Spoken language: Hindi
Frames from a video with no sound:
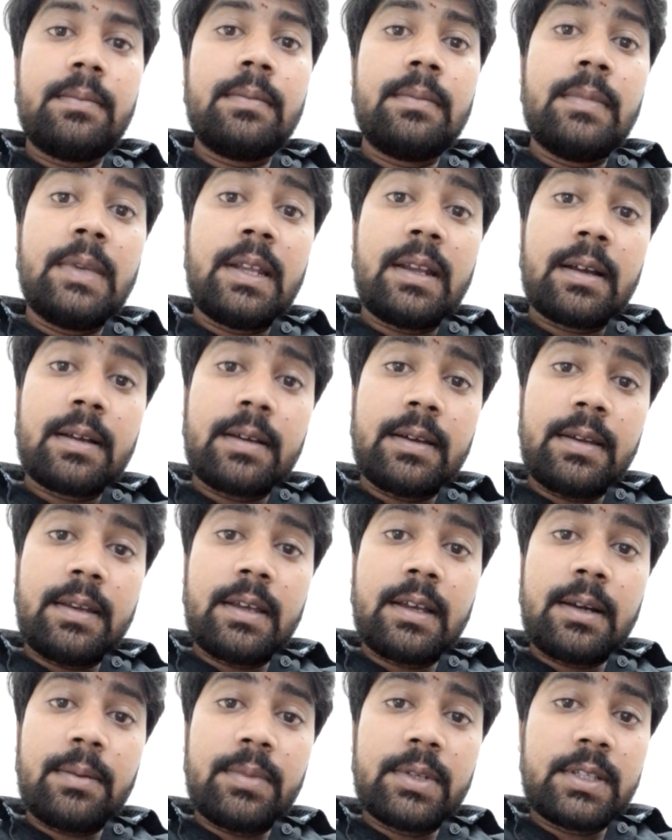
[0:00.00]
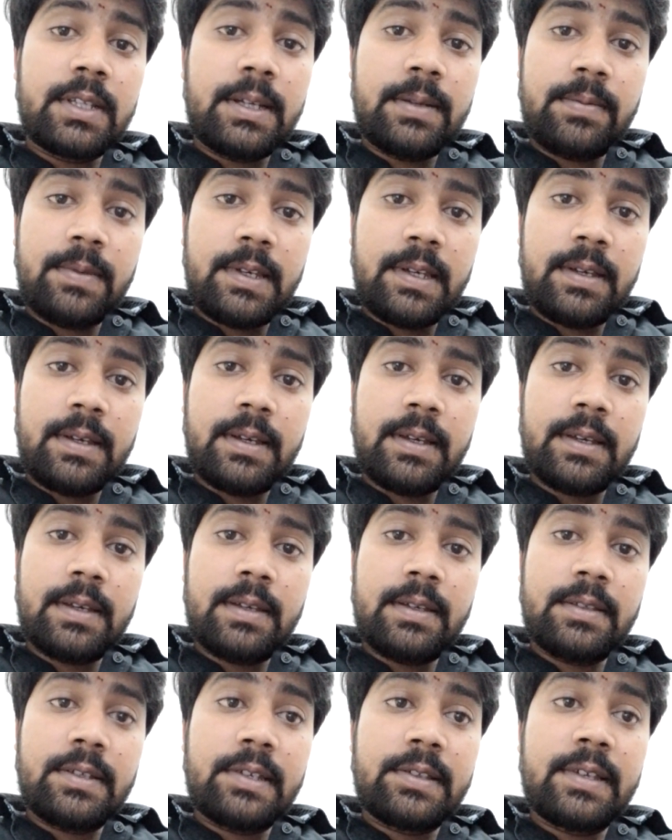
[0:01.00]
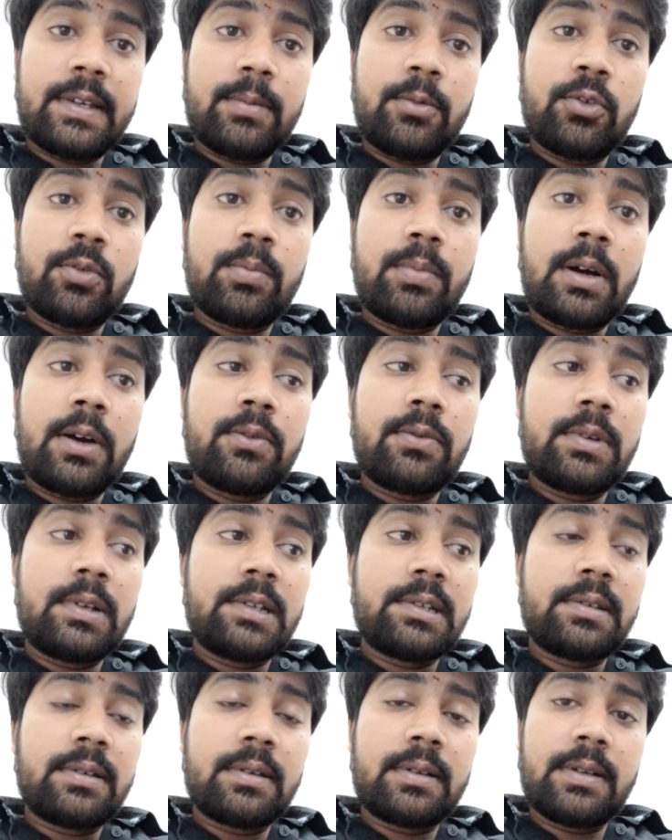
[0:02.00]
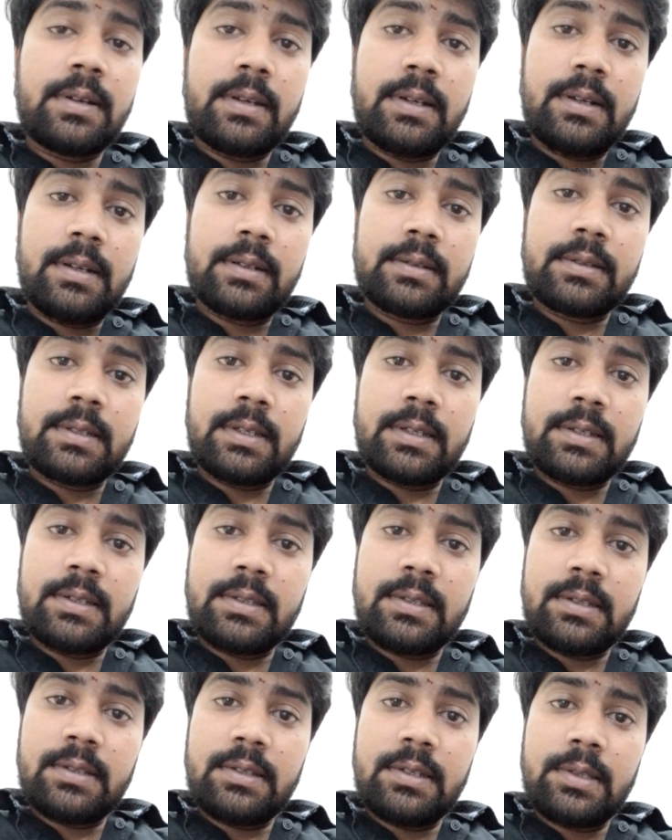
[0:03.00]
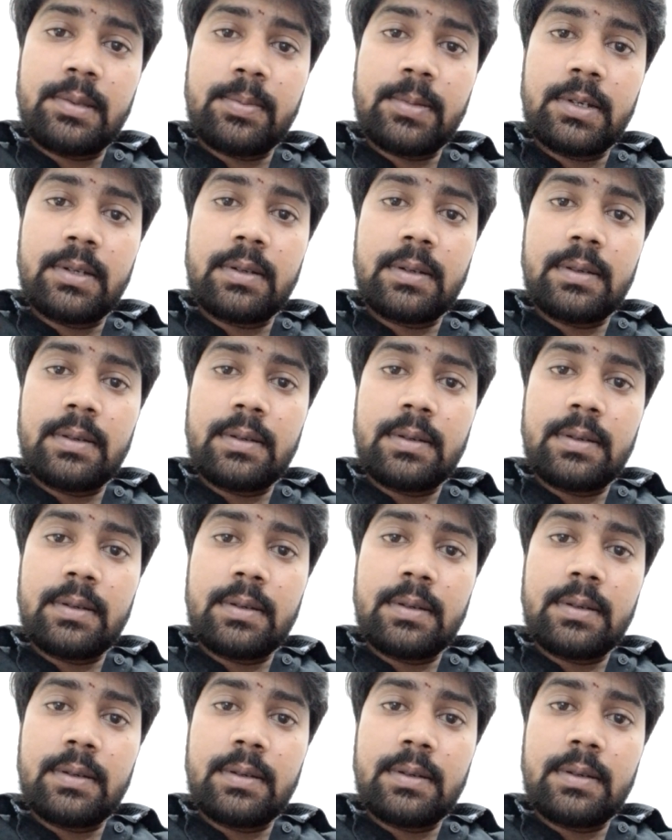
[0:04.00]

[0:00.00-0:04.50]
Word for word: मेरा कहने का मतलब ये है कि जैसे हम लोग बाउंडेशन करने लगते हैं किसी चीज़ पर